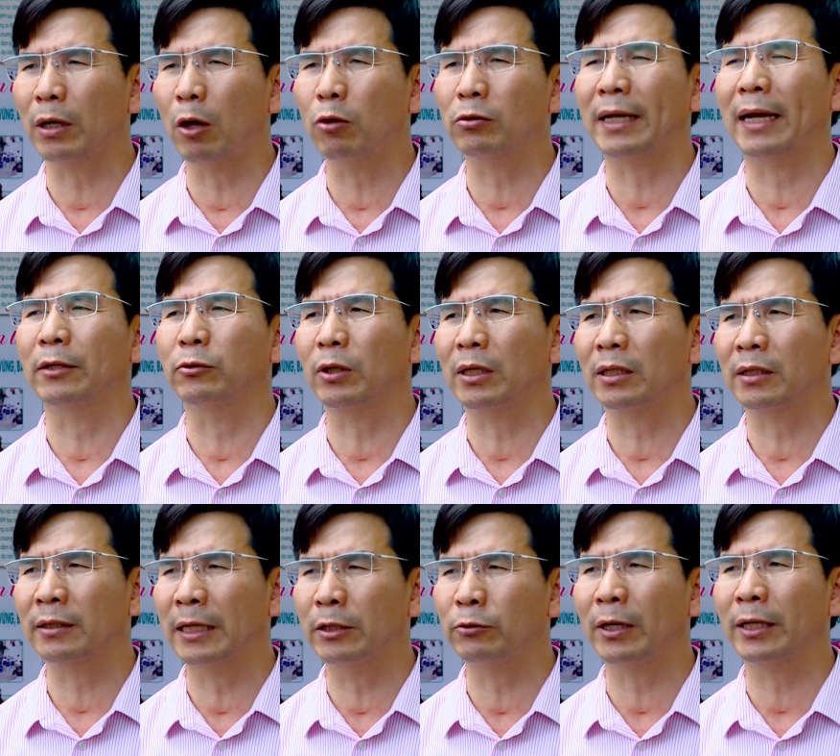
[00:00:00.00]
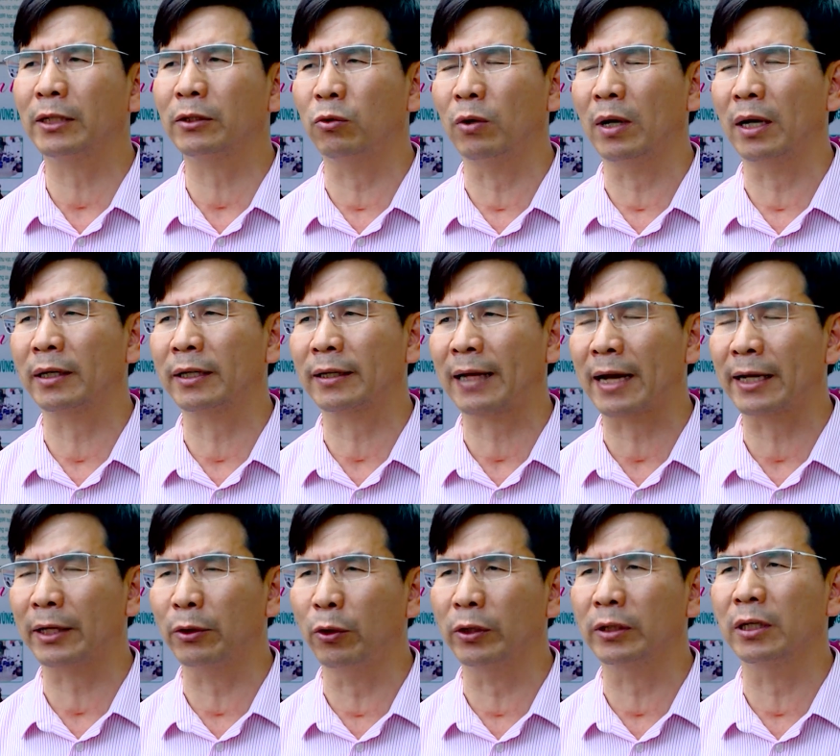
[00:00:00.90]
cầu sản xuất kinh doanh của các
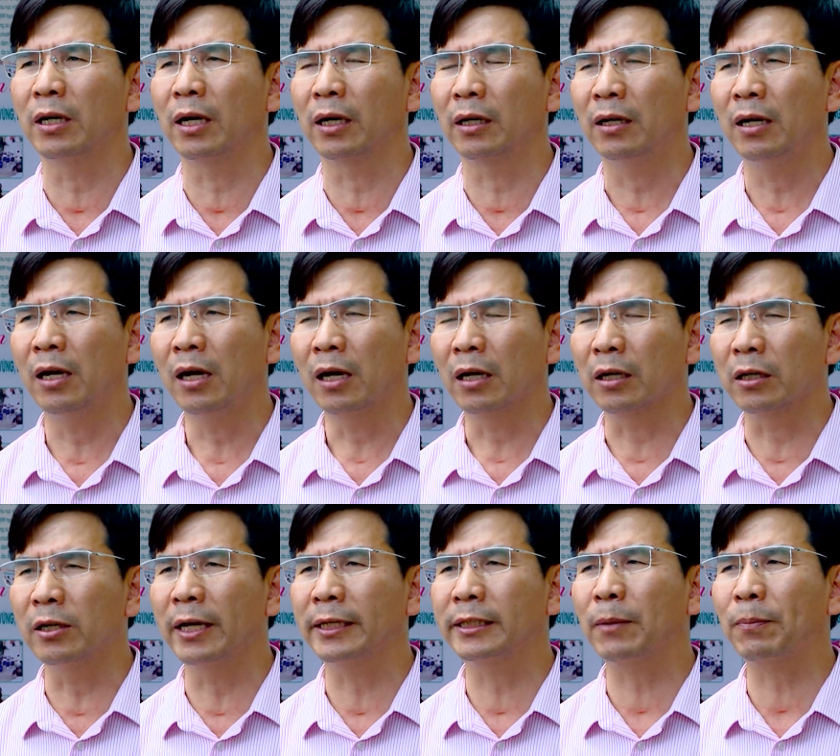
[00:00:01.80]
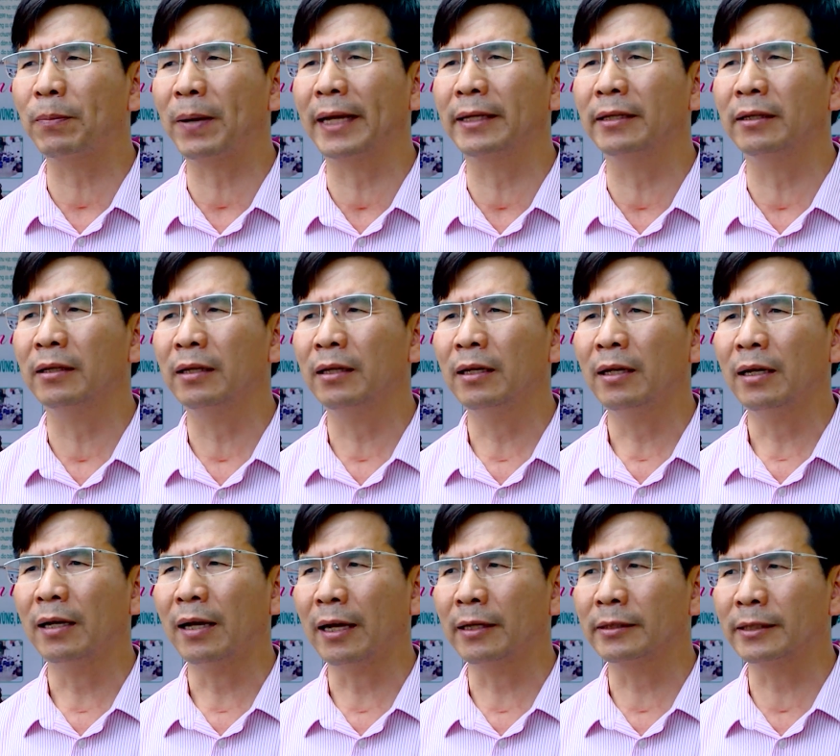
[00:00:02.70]
cái đối tượng người chấp hành
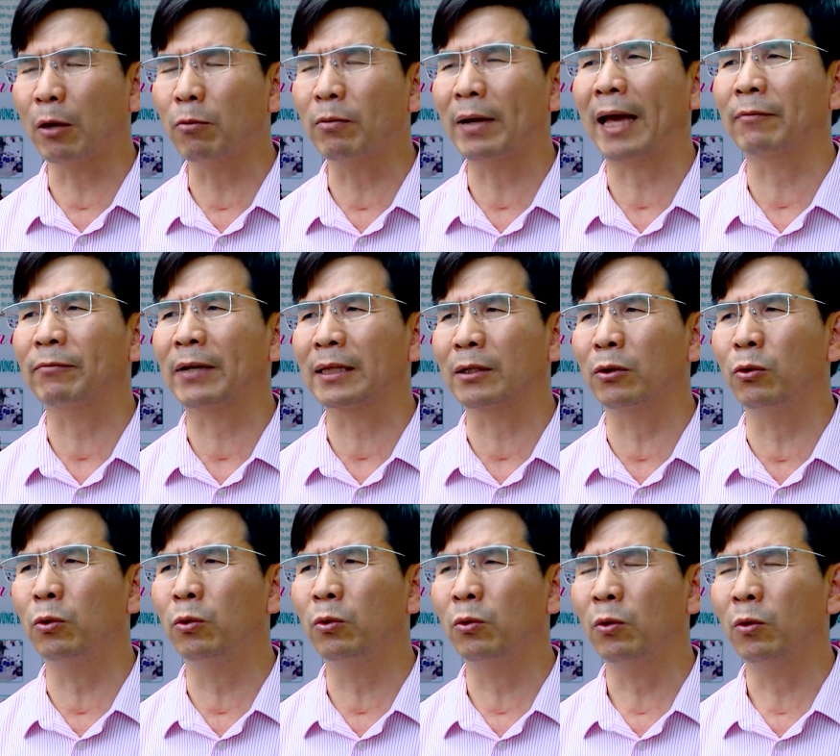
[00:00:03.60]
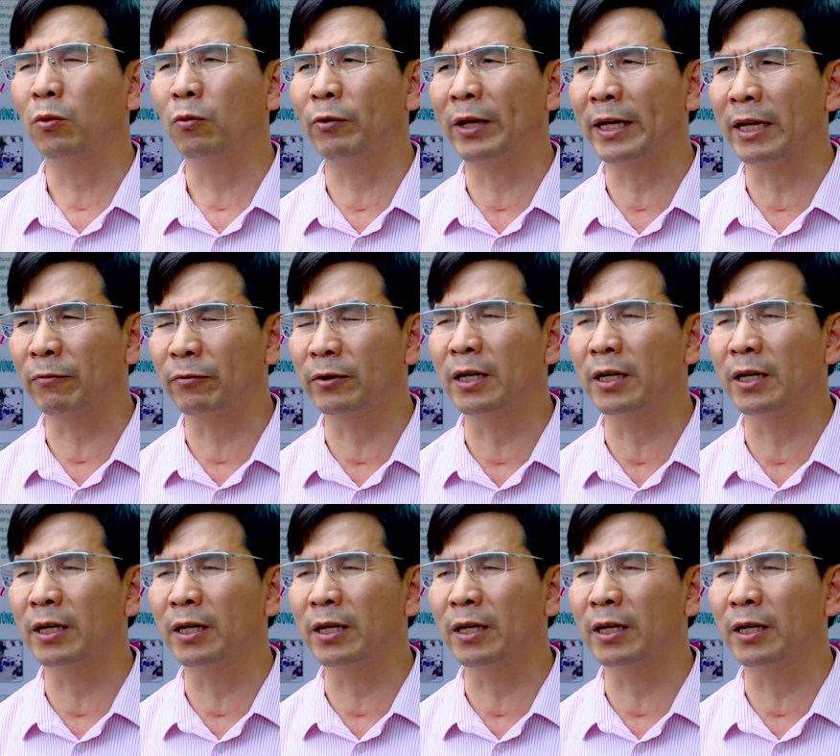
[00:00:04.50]
xong án phạt tù về địa